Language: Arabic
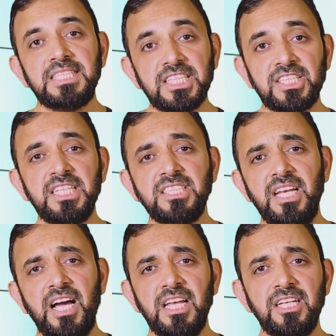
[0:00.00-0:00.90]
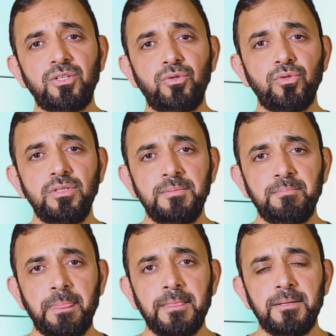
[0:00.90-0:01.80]
تشخيص الحالة يكون
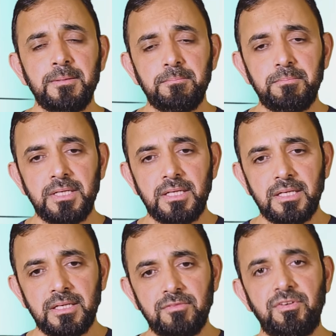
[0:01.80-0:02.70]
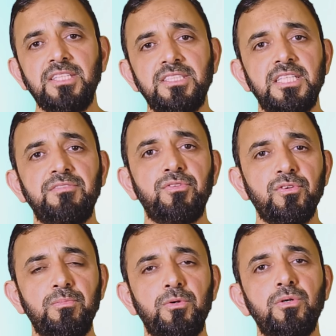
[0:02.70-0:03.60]
بالفحص
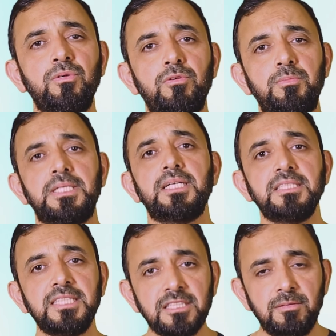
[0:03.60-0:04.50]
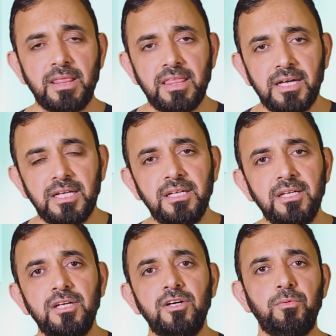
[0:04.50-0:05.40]
تدفق البول بتخطيط المثانة
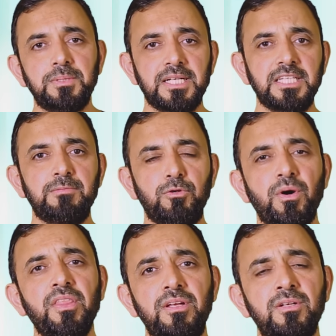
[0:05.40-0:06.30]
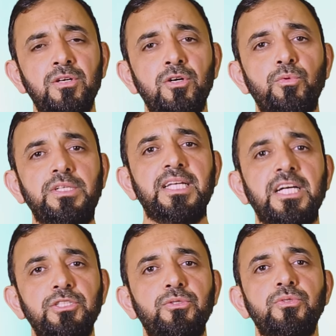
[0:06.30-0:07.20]
بتقييم الوضع
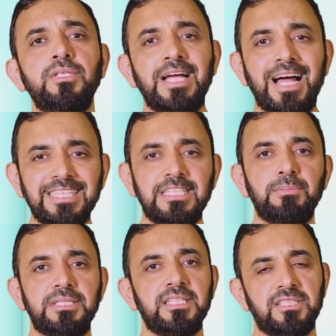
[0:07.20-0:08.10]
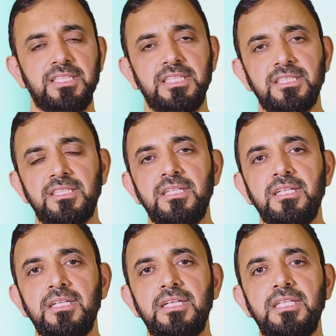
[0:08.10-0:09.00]
والعلاج يكون حسب التشخيص
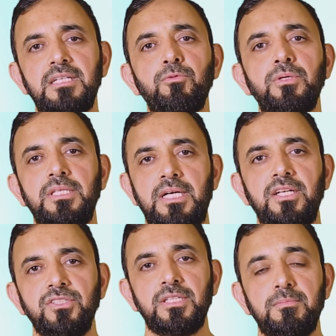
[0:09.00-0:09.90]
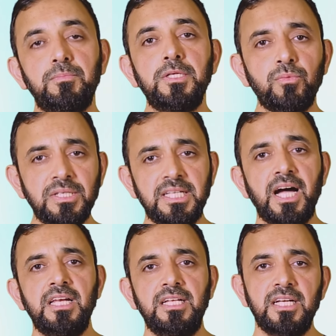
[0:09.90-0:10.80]
انه ممكن نعالجها من
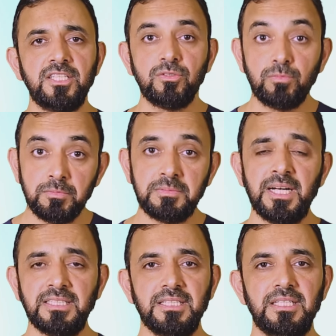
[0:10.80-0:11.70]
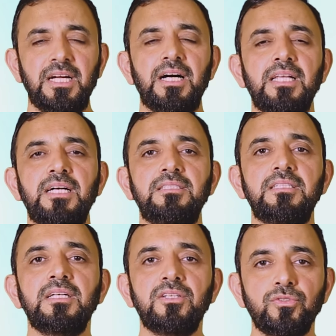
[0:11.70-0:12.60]
وسائل العلاج الممتازه لحالات
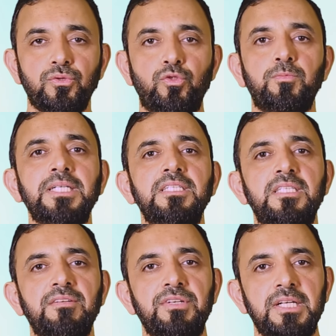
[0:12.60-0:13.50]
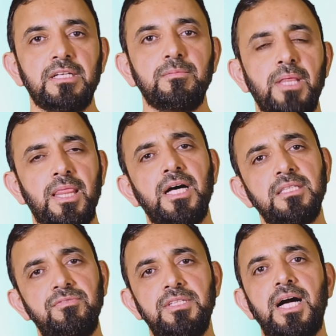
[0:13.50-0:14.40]
صعوبات التفريغ
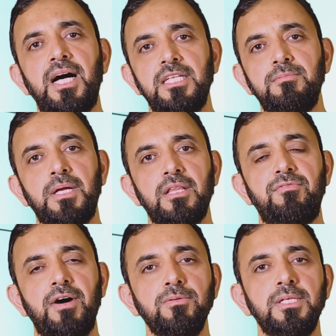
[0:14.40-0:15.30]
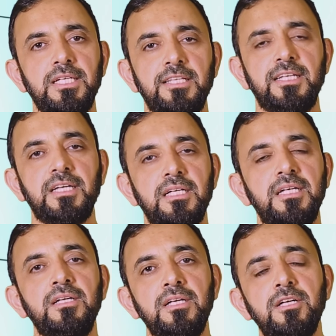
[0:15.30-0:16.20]
بالذات في حاله مرض فاولر اللي
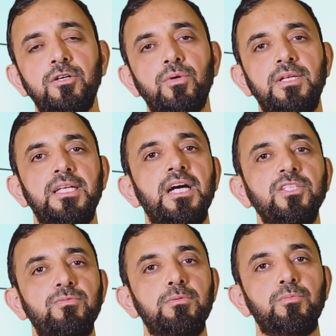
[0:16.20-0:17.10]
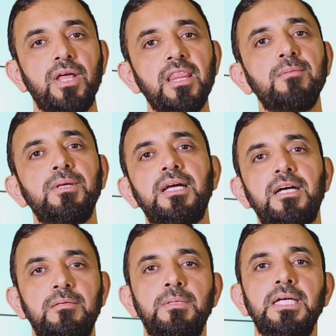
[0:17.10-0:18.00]
ذكرناه هو العلاج بالمنظم
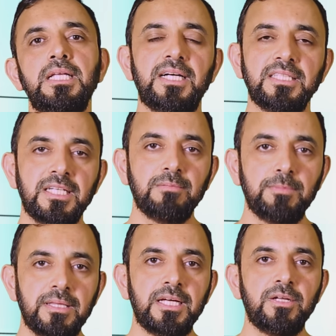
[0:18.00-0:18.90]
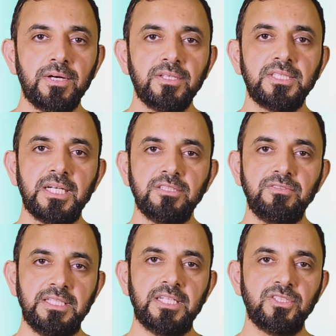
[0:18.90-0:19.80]
الكهربائي لاعصاب المثانه وهذا يساعد
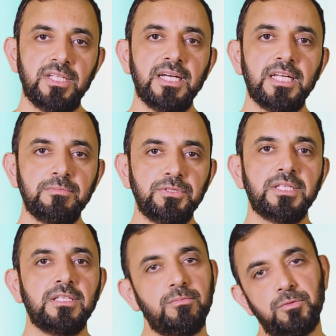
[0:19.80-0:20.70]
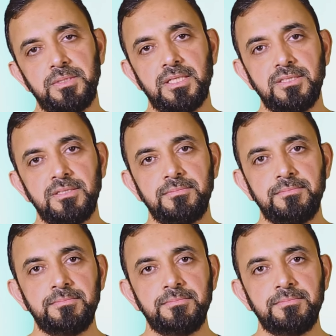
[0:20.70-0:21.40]
في علاج الحالات بشكل ممتاز